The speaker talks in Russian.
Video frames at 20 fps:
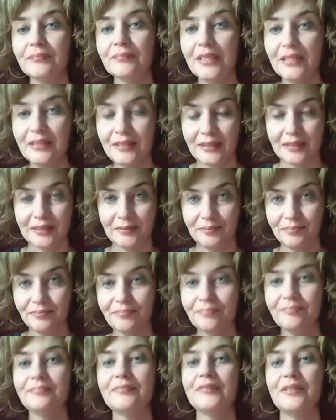Итак,
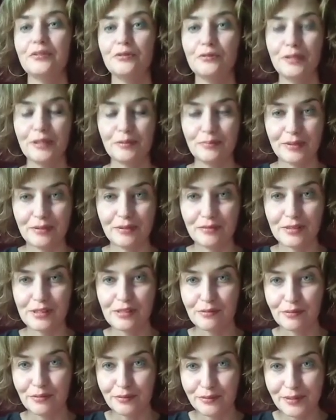Юлия,
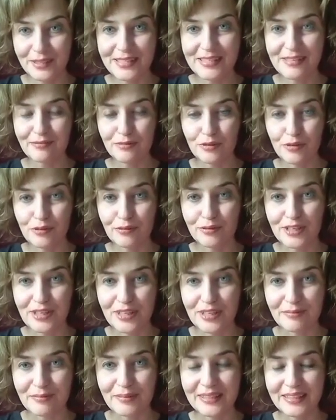приветствую вас, вижу ваш
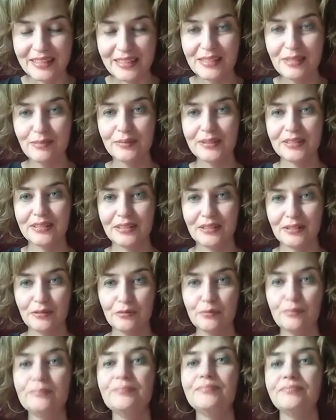комментарий,
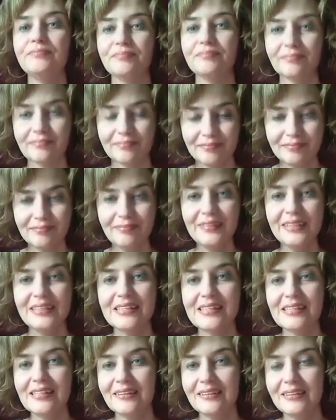благодарю
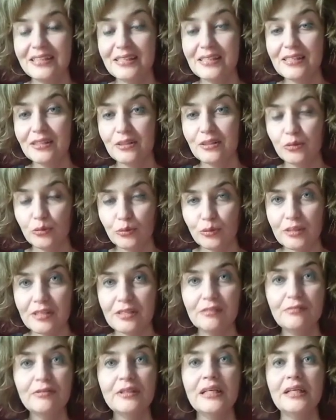за лестный
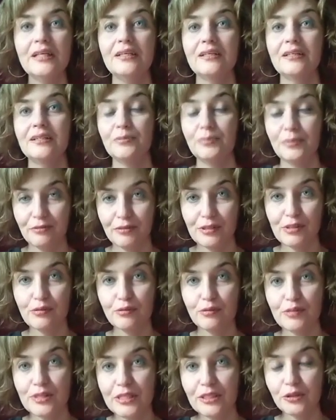отзыв. А,
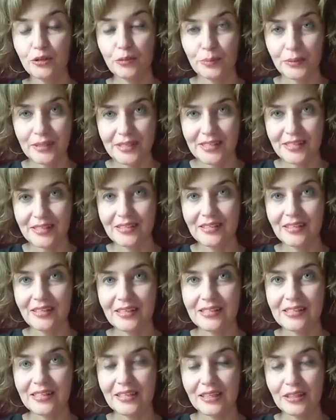приветствую всех, кто
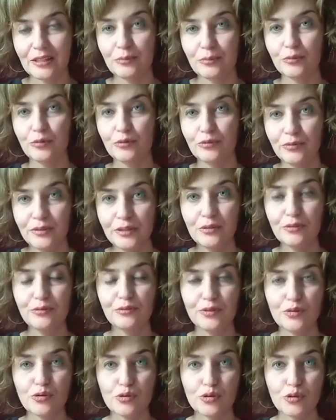присоединяется к этому эфиру.
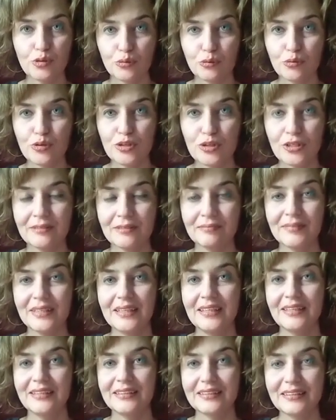Вижу, что уже
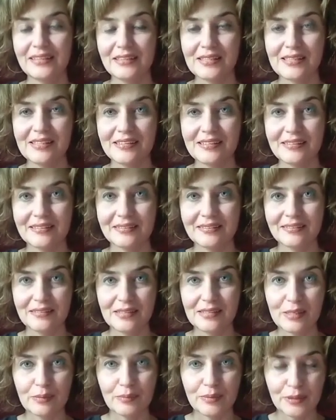нас э,
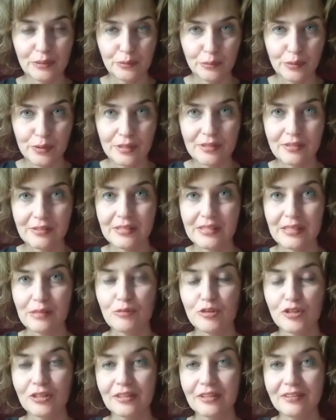собралось
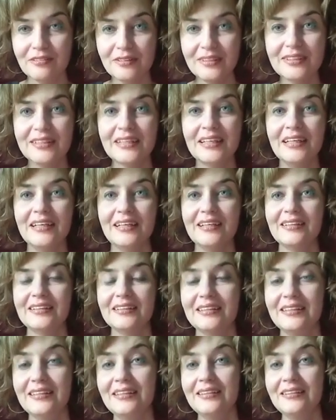7 человек.
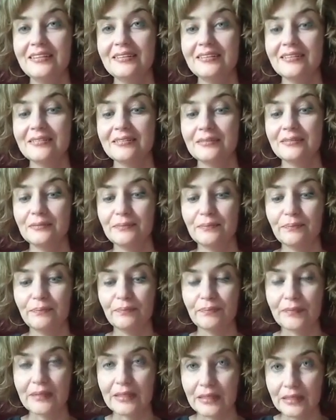И эм,
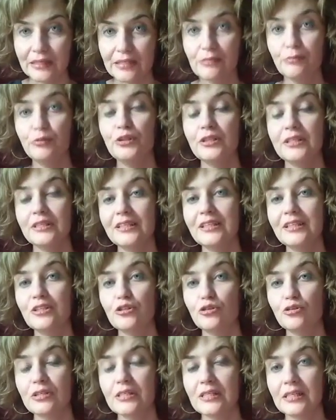сегодня я
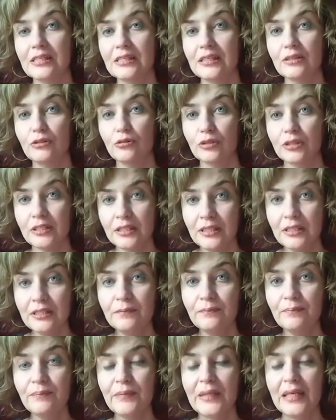хочу рассказать о
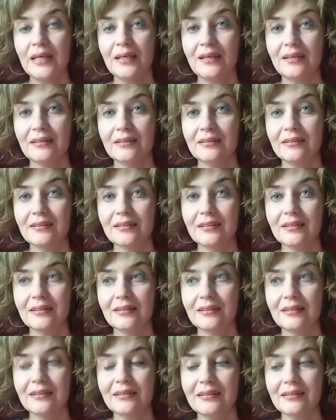книге, а,
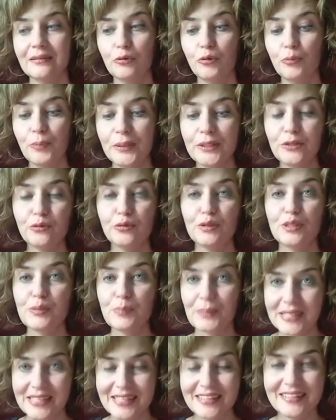об одной из
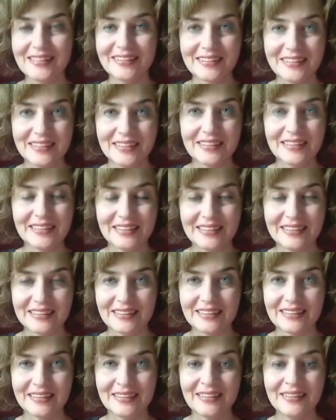последних книг Елены
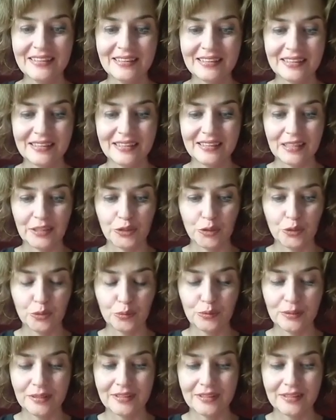Тарариной,
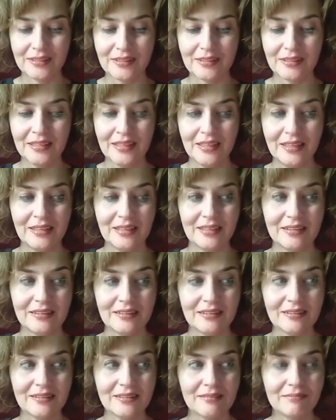которая
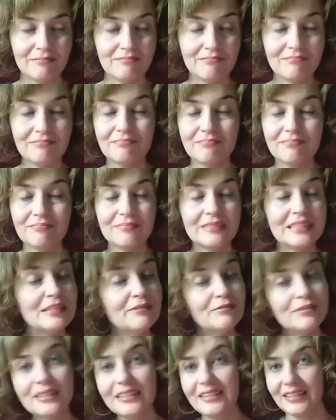а,
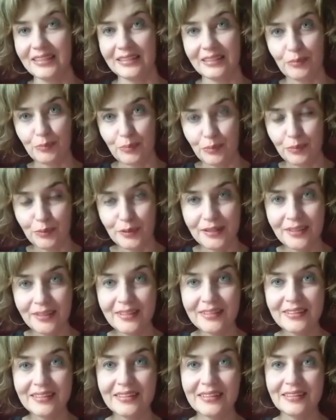невероятно
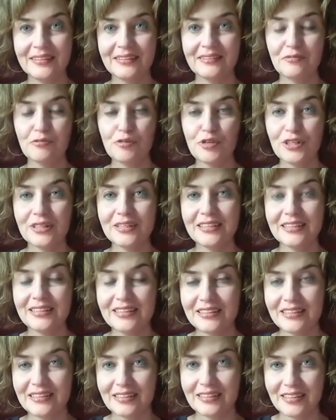популярна, уже не
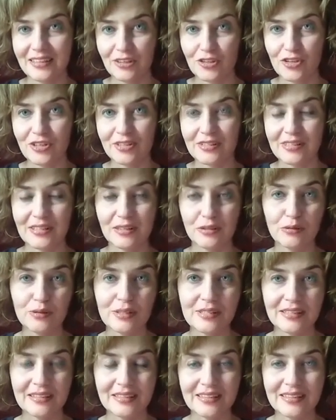один тираж
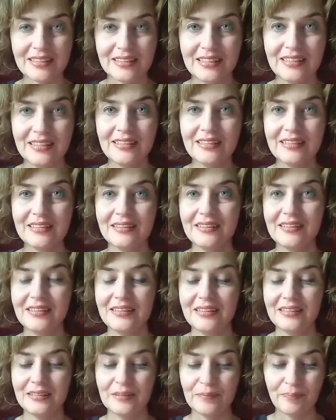издается этой книги,
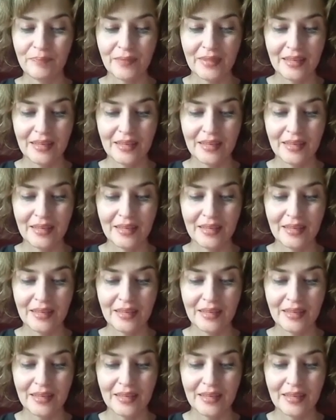и